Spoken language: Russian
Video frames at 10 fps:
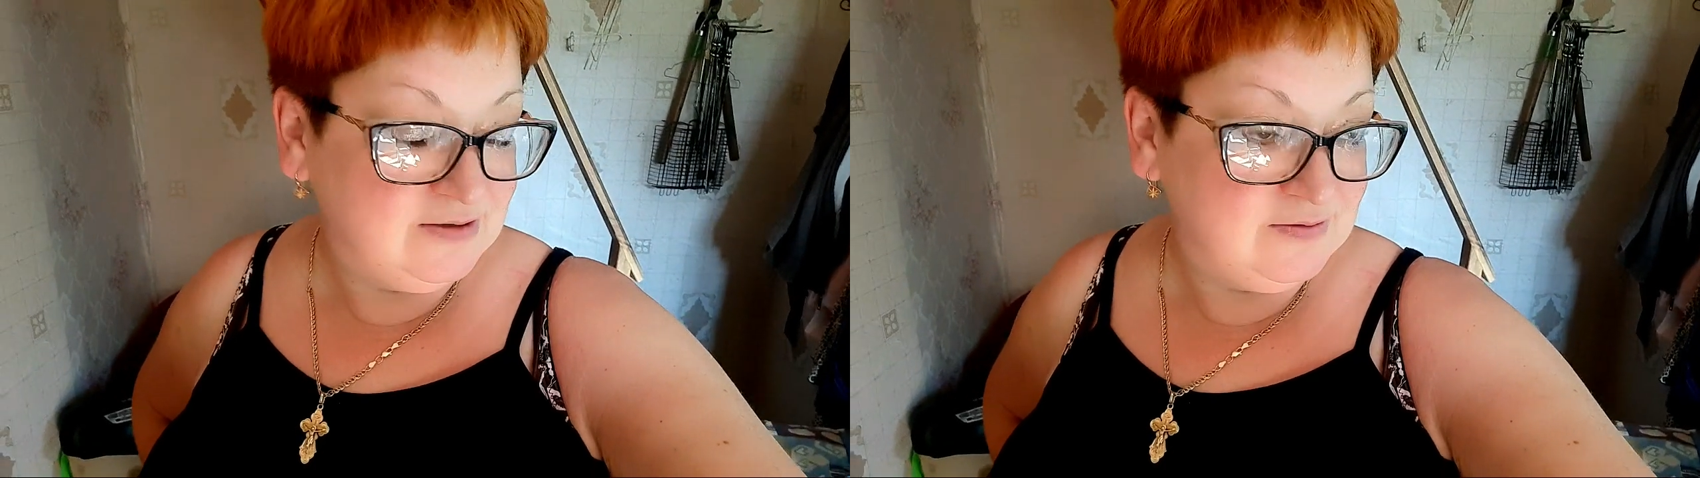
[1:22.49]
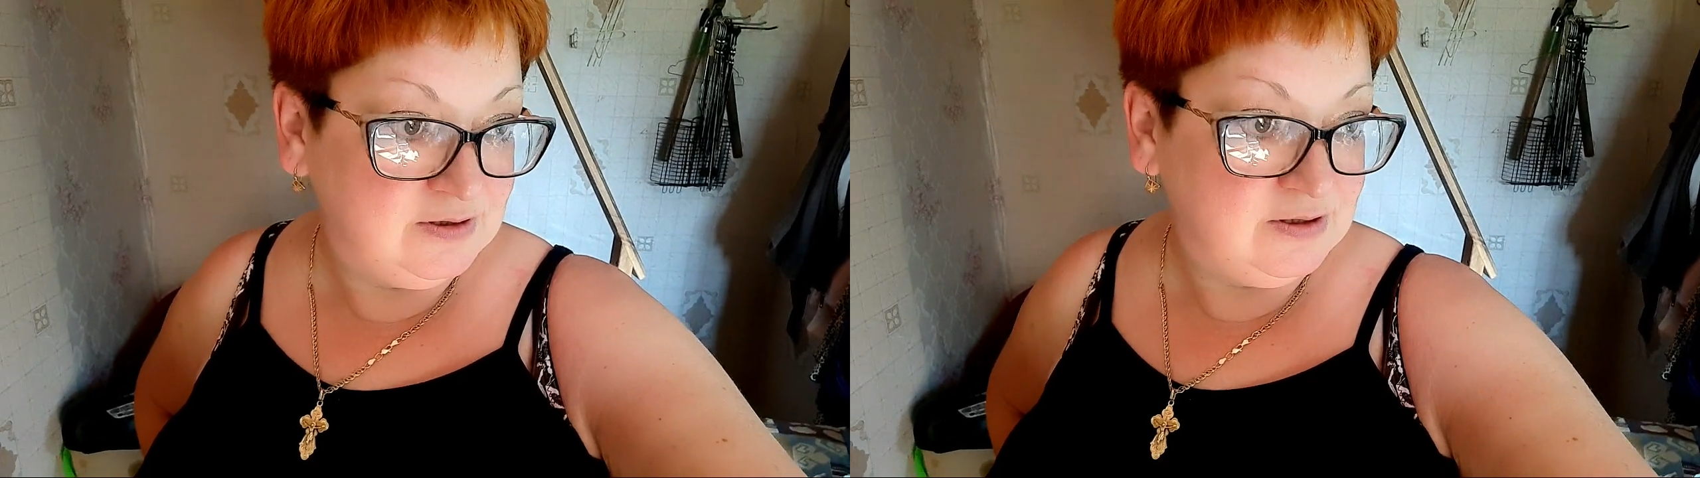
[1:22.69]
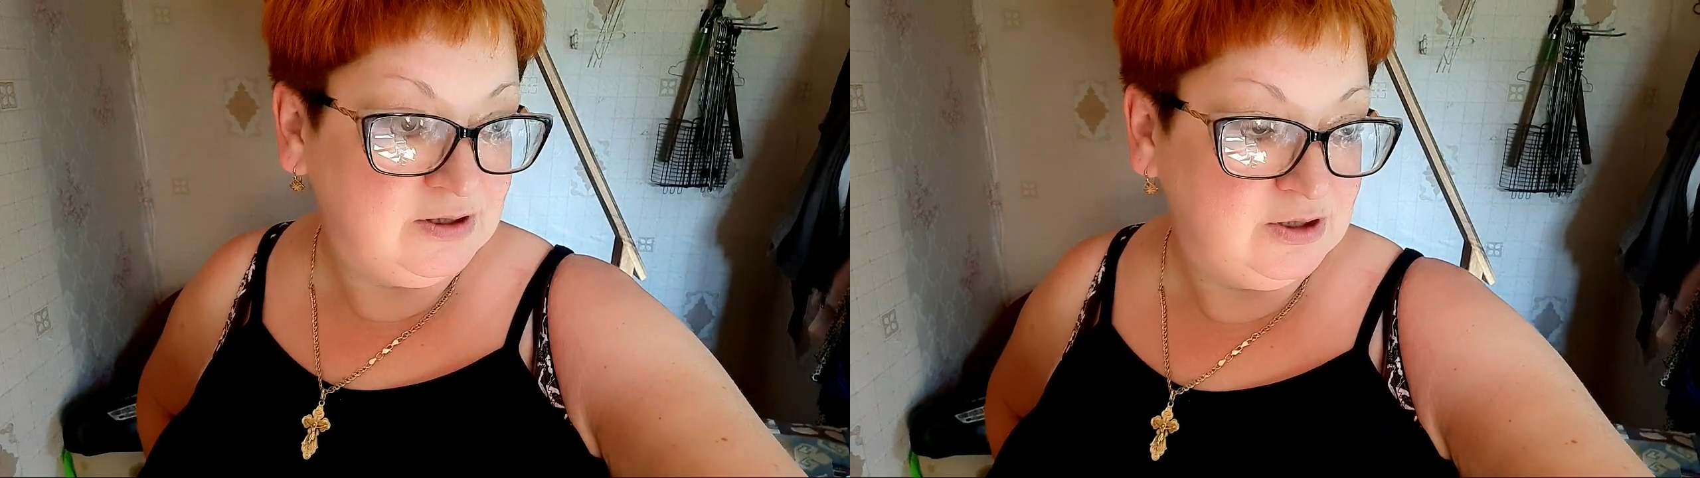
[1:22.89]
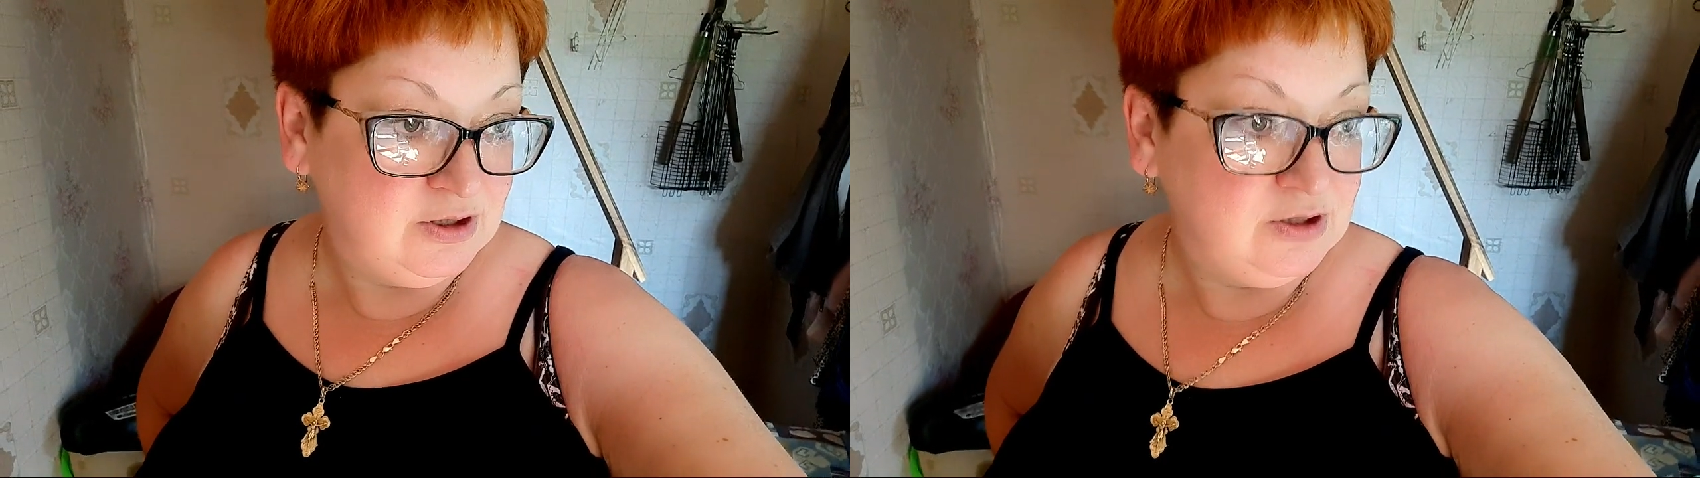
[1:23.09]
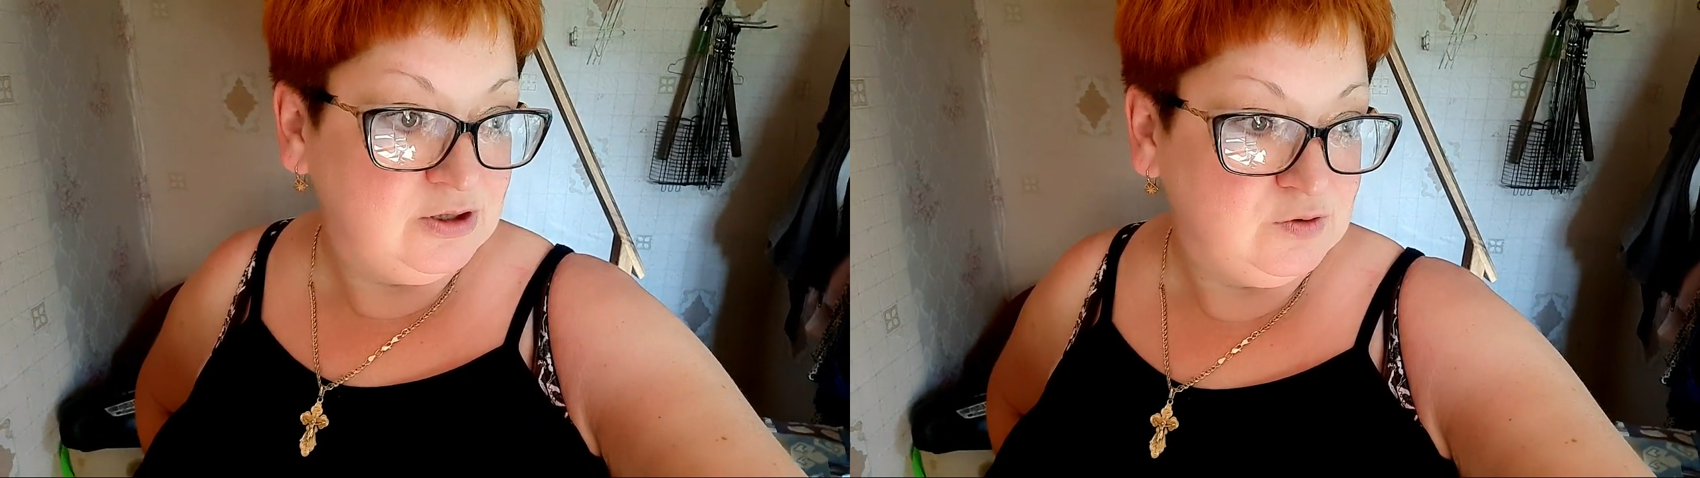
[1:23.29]
А год, год,
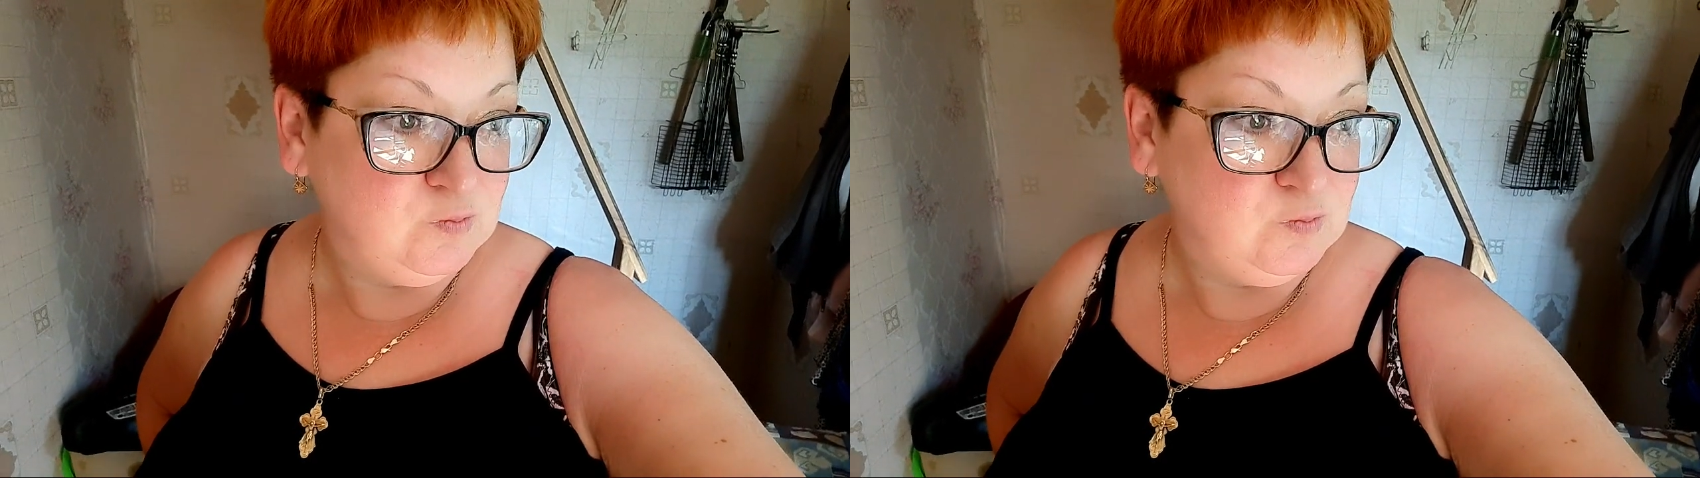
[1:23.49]
наверное,